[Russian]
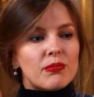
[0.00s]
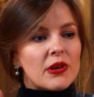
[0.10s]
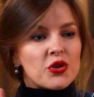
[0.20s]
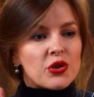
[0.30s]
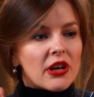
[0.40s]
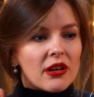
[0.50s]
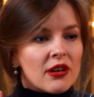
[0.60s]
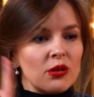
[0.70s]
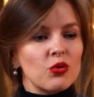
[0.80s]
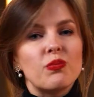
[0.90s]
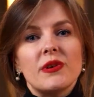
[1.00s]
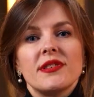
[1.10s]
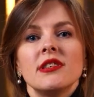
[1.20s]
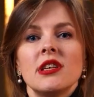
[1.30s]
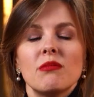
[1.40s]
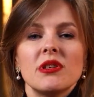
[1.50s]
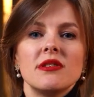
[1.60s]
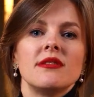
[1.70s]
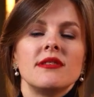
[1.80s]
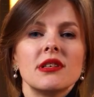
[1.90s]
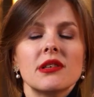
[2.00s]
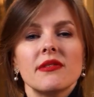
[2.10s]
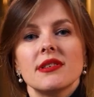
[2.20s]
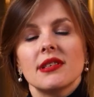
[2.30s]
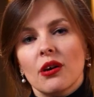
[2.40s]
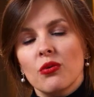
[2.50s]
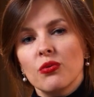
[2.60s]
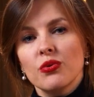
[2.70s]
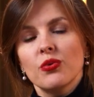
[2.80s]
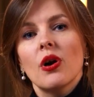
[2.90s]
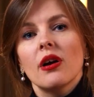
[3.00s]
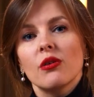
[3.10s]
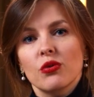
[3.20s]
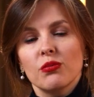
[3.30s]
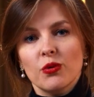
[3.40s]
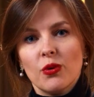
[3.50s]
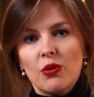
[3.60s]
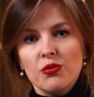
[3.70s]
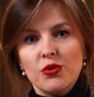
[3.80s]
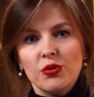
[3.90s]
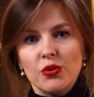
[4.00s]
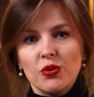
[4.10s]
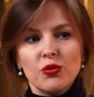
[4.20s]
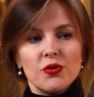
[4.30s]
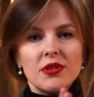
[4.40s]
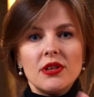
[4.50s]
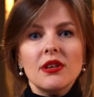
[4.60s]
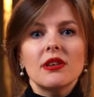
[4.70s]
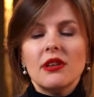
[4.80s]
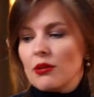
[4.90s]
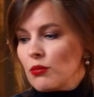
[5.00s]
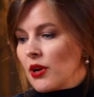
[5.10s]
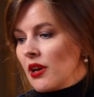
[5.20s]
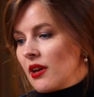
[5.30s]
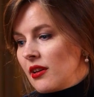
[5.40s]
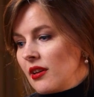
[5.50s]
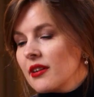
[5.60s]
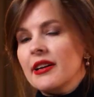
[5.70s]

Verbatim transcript: большая глупость не монетизировать такую огромную аудиторию. То есть и Ким, и